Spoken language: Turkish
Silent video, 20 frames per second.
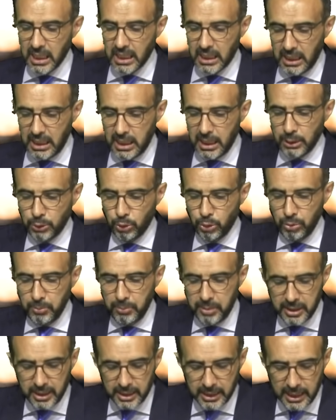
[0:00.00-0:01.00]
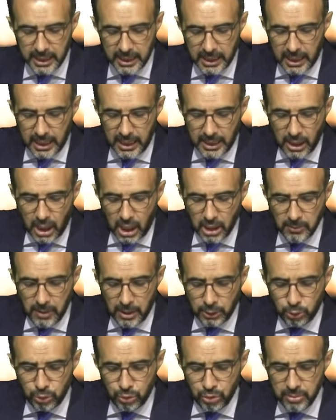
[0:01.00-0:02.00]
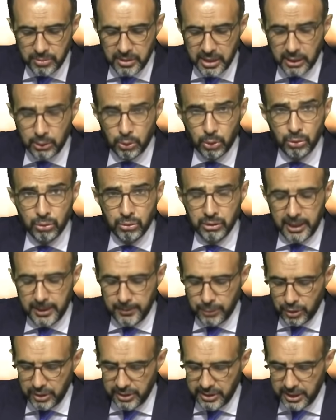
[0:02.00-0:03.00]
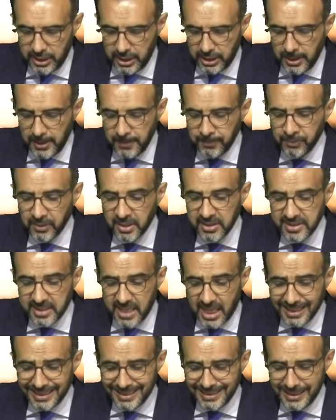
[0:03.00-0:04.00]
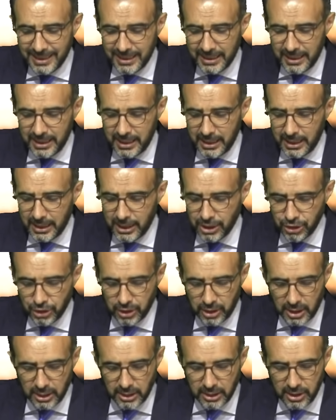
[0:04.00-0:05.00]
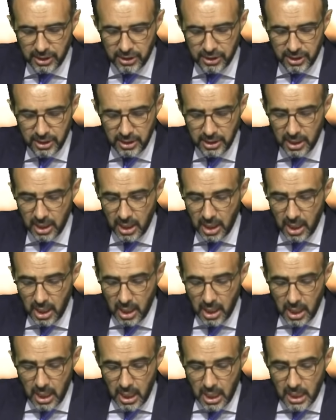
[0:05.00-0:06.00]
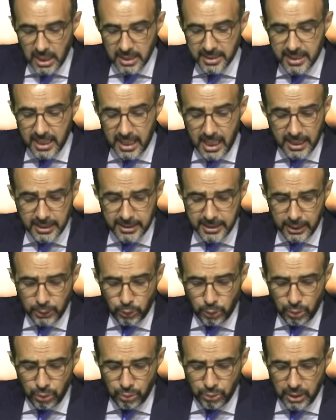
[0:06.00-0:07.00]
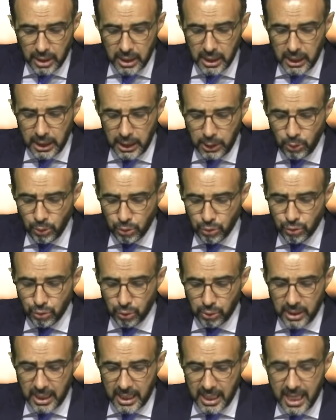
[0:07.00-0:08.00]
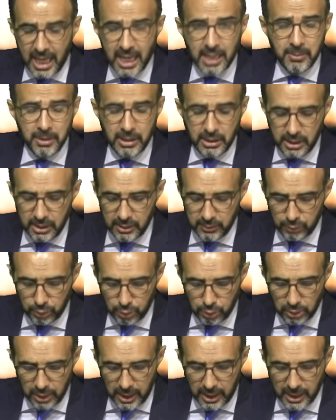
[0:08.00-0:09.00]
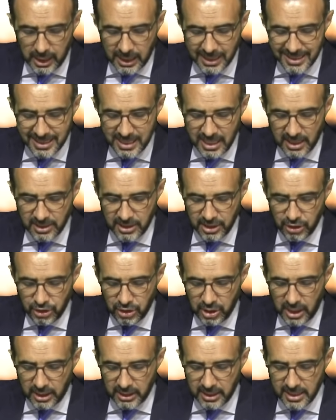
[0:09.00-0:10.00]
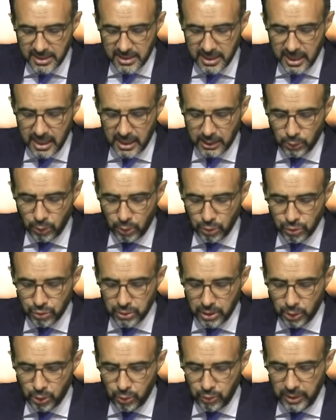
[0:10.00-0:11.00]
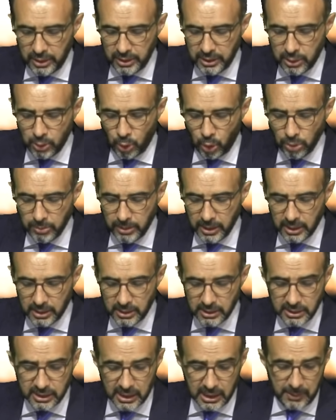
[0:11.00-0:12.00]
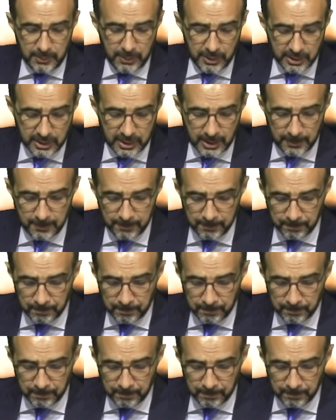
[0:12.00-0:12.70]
ile dün bir araya gelen Alman turizm sektörünün temsilcileri salgın nedeniyle yaşanan krizin seyahat sektöründe henüz sona ermediğini vurgulayarak siyasetçilerden seyahat konusunda güvenilir olmalarını talep etti.